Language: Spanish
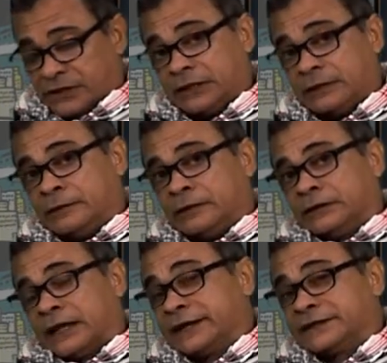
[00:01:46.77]

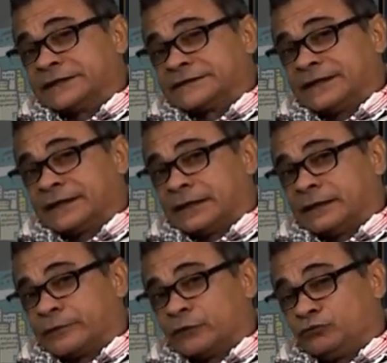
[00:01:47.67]
Y la gente decía
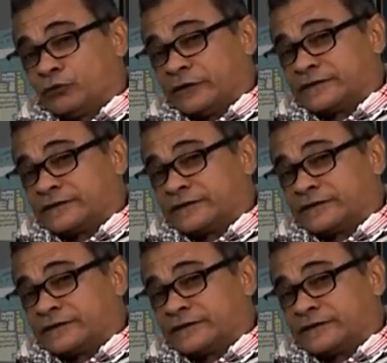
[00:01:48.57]
que el producto